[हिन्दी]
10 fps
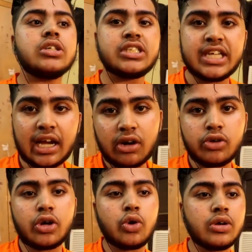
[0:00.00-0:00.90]

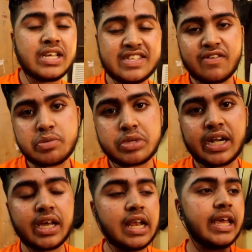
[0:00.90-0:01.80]
चेकआउट करो नीचे
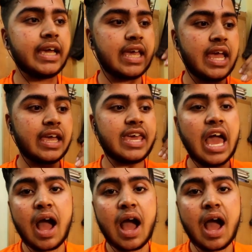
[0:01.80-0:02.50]
वेबसाइट का लिंक है कि